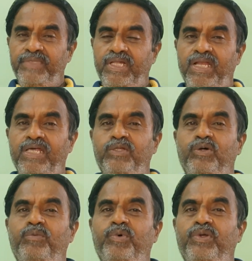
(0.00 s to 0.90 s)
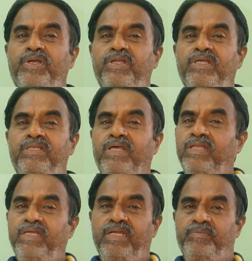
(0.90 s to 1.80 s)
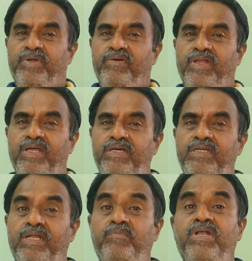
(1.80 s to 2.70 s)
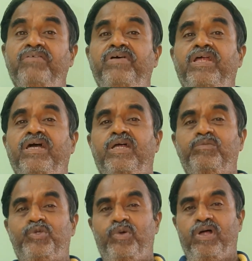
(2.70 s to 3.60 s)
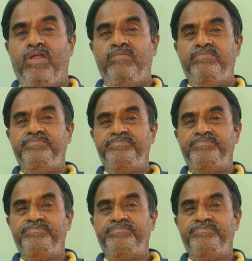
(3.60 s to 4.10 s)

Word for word: தலையை தொங்க போட்டுட்டு திருந்திட்டால் பரவாயில்ல நம்மளை வெறுக்க ஆரம்பிச்சுருவாங்களாம்